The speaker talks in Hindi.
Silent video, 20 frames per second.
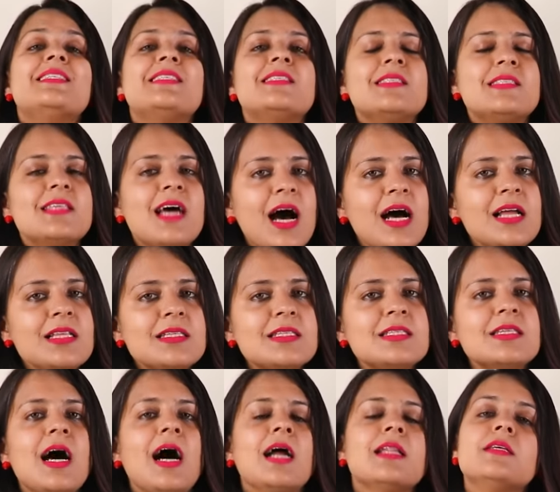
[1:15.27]
साथ
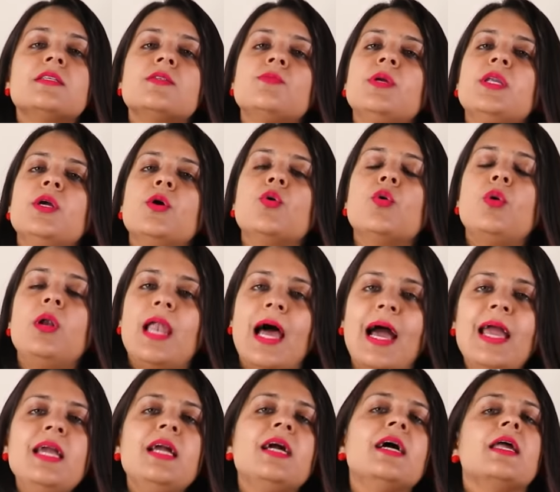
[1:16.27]
साथ इस वीडियो को
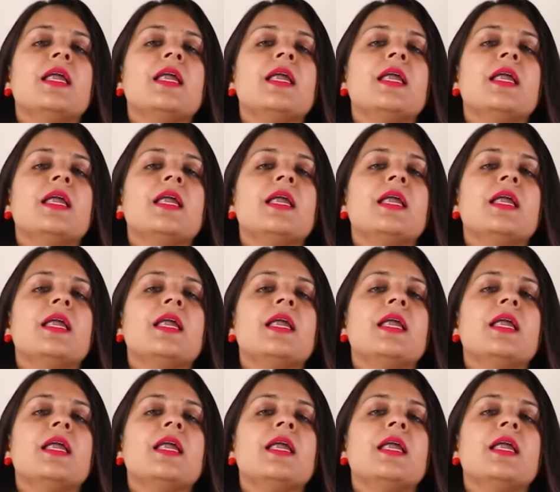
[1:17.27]
लाइक